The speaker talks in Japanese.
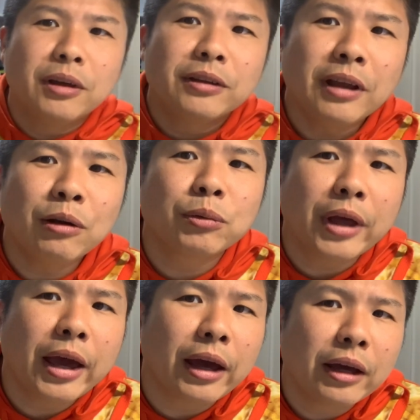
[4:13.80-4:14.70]
なの
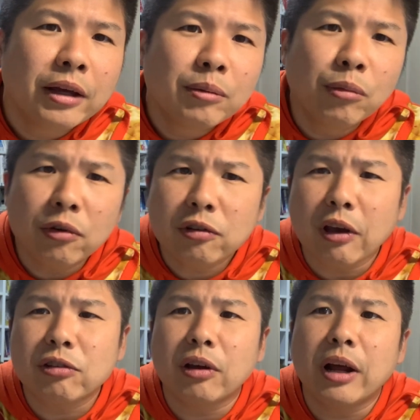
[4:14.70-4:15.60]
で、もし
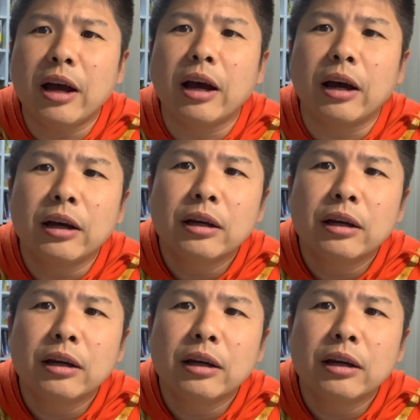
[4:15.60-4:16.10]
かしたら、